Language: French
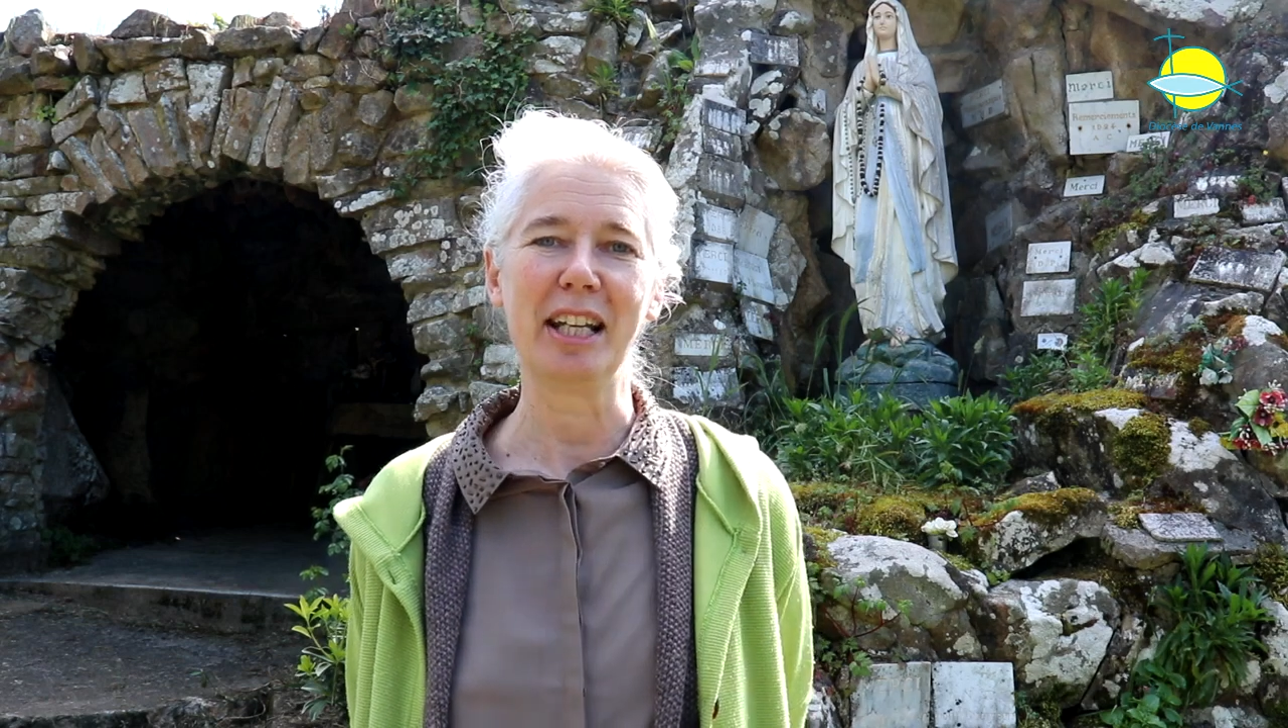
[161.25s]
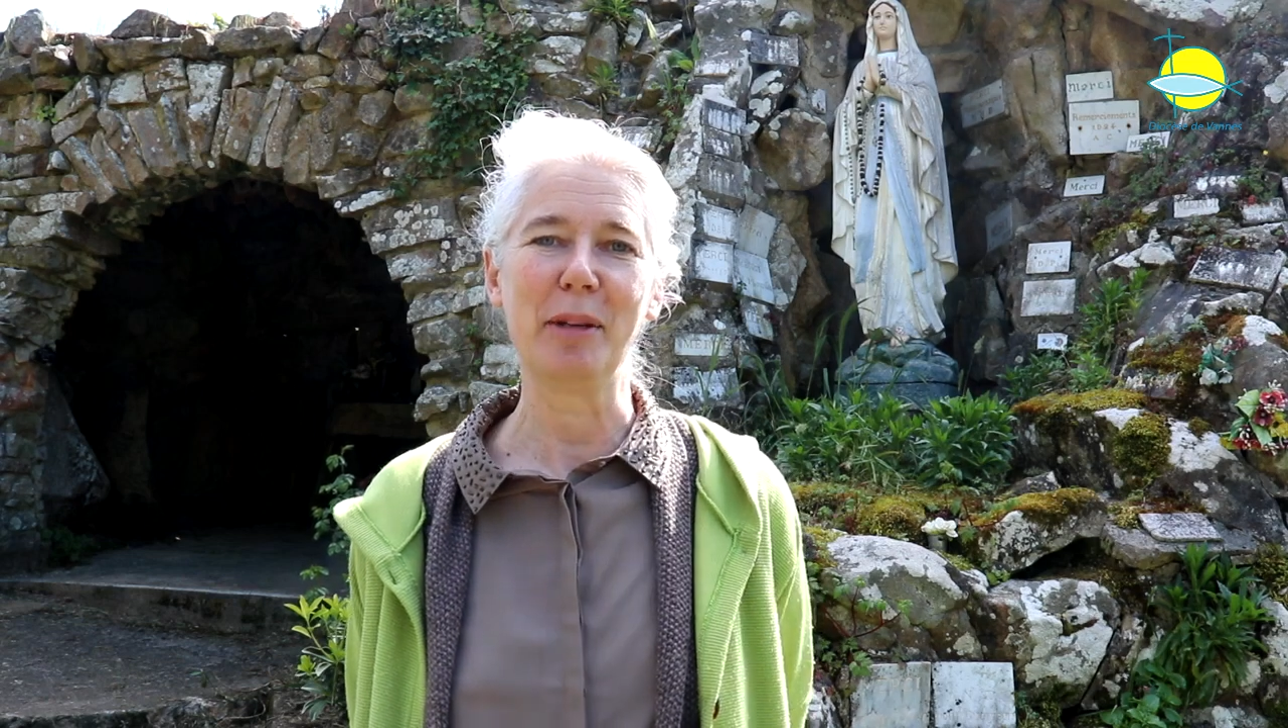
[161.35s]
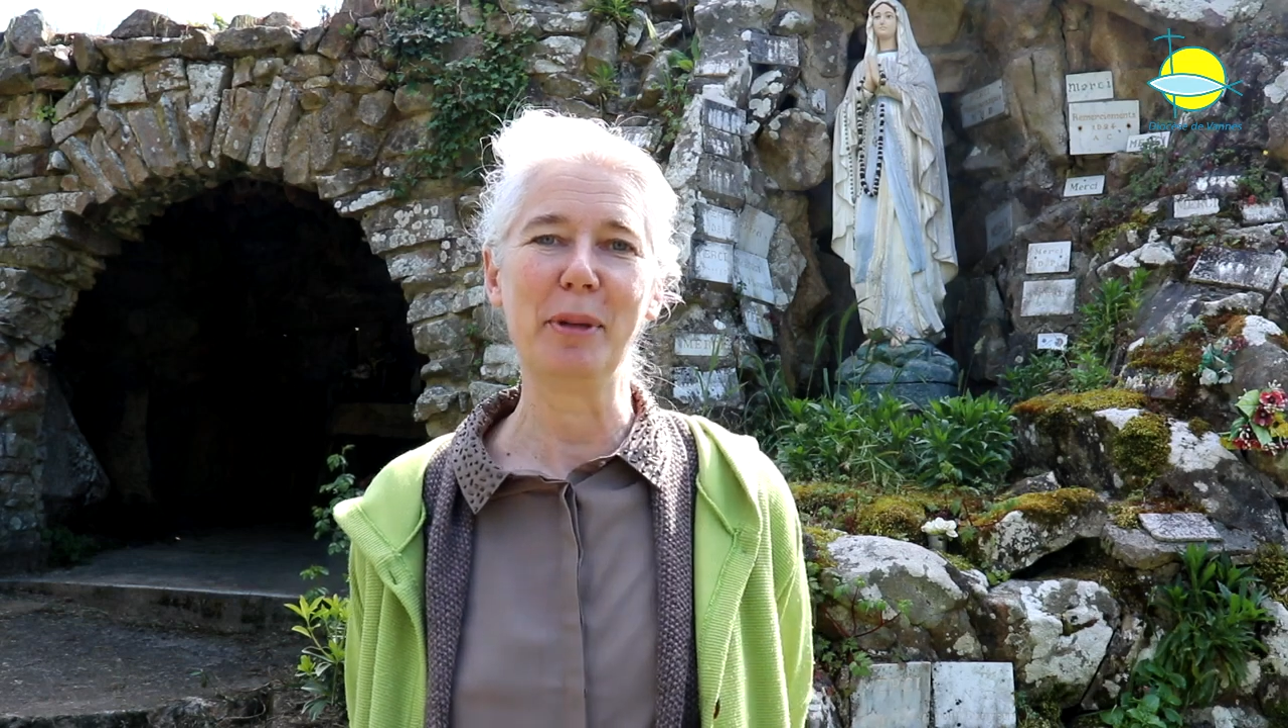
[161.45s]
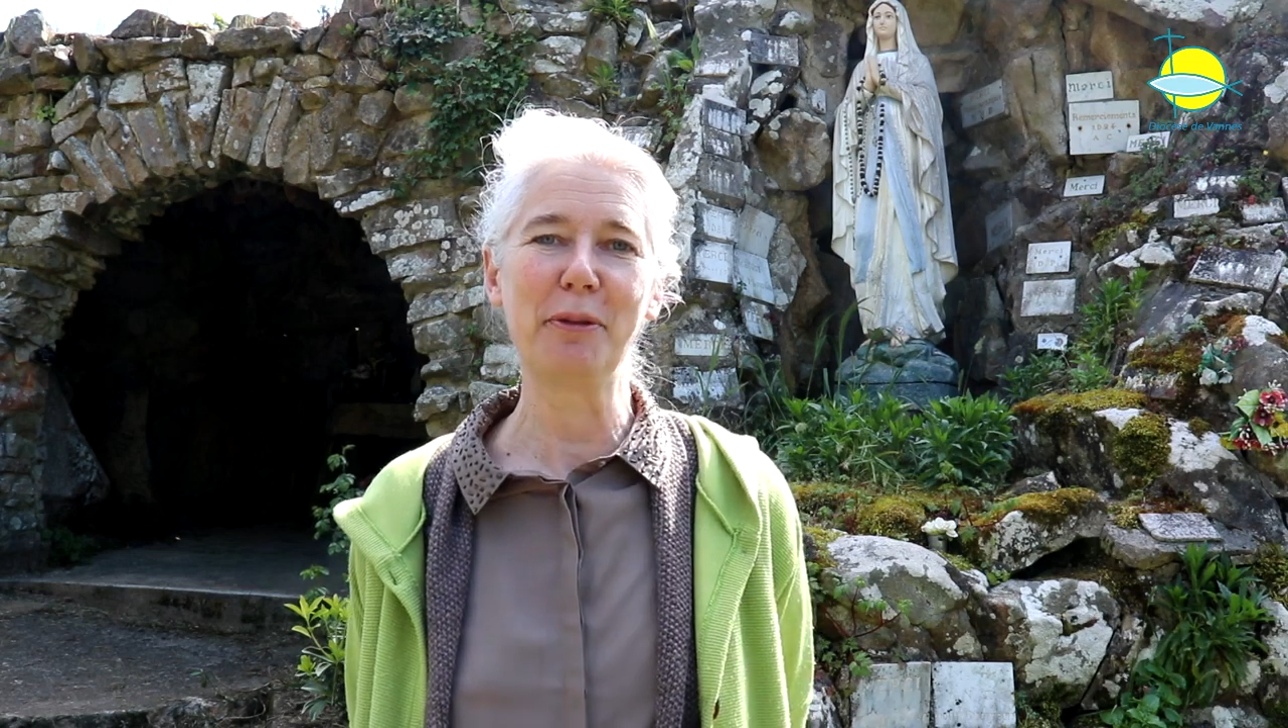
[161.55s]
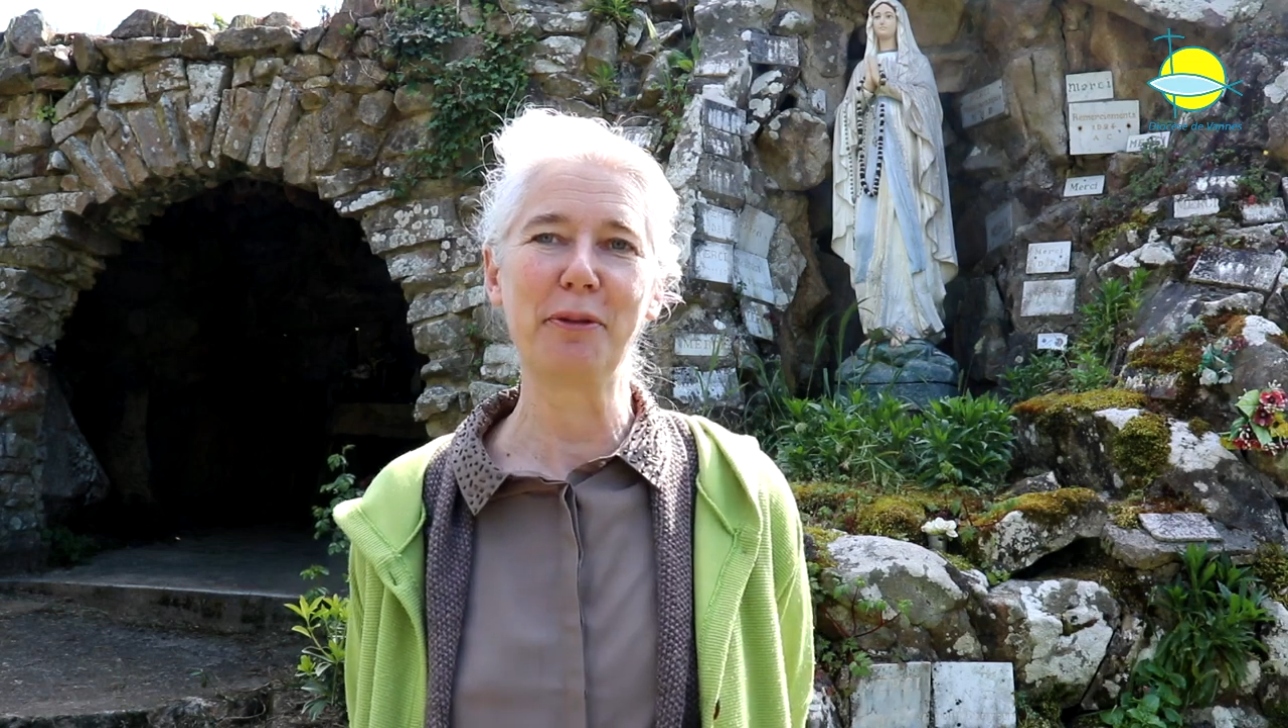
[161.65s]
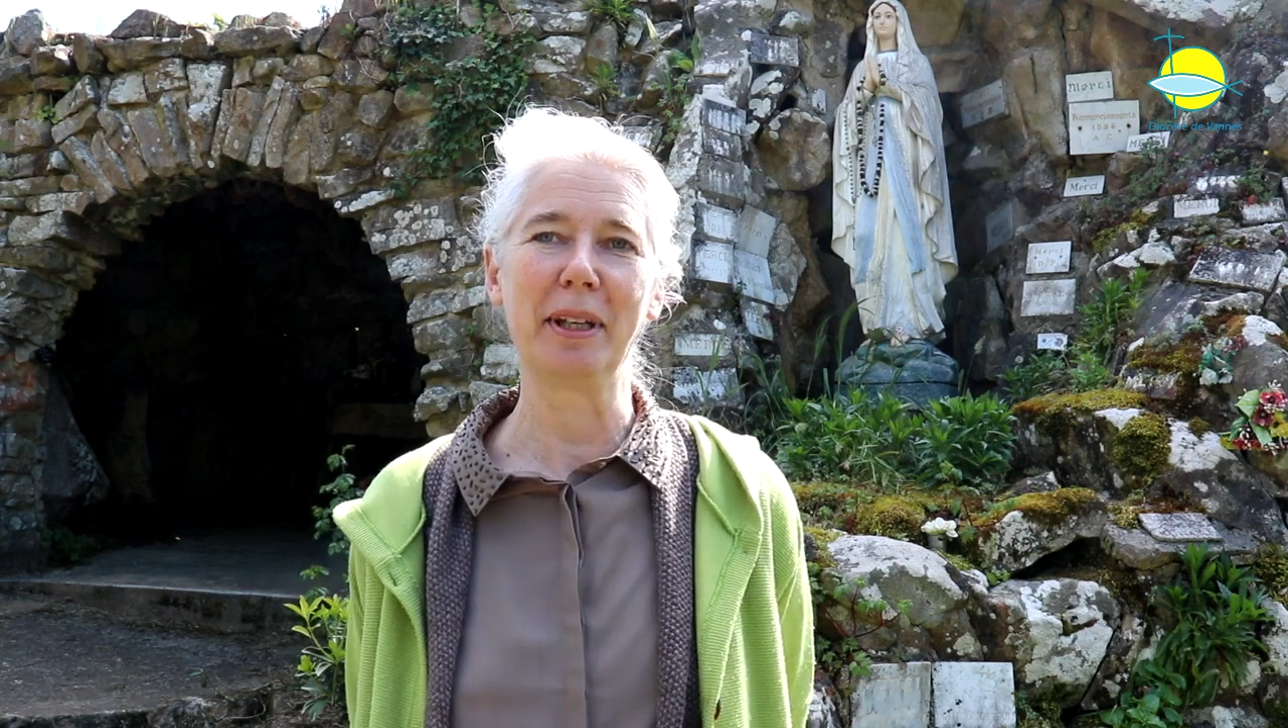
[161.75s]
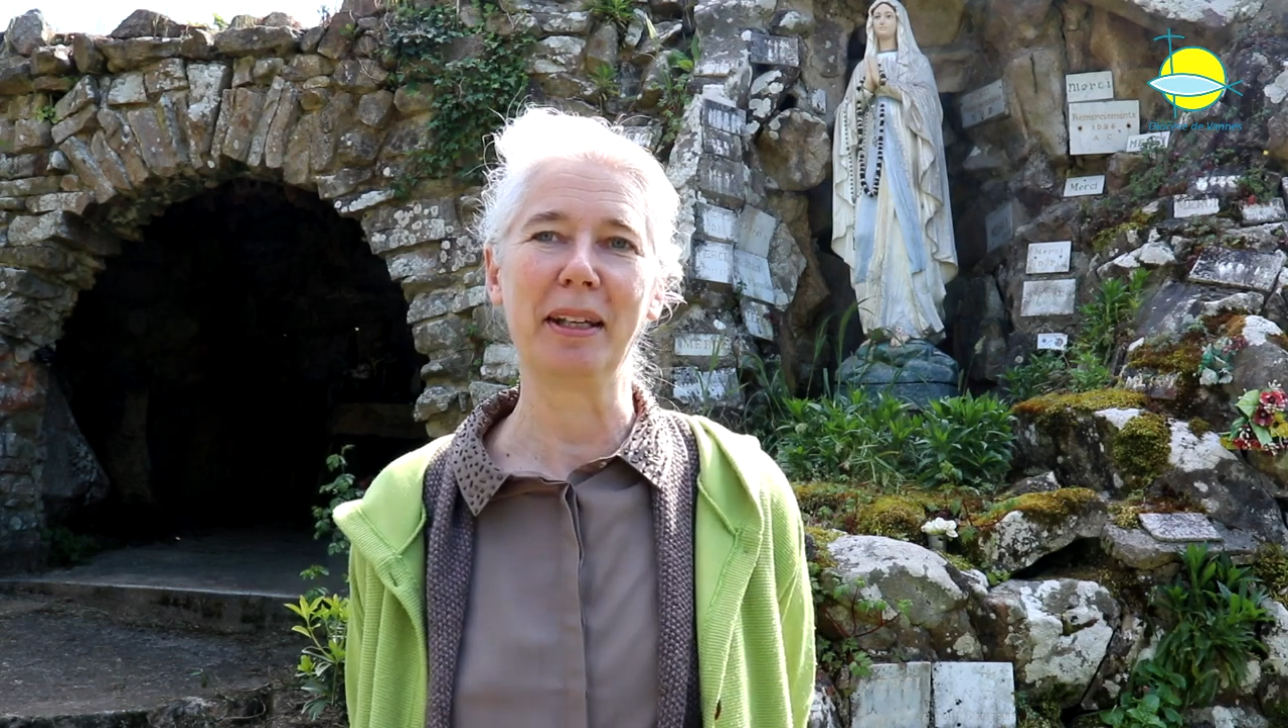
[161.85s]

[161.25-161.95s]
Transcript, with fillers: l'abbé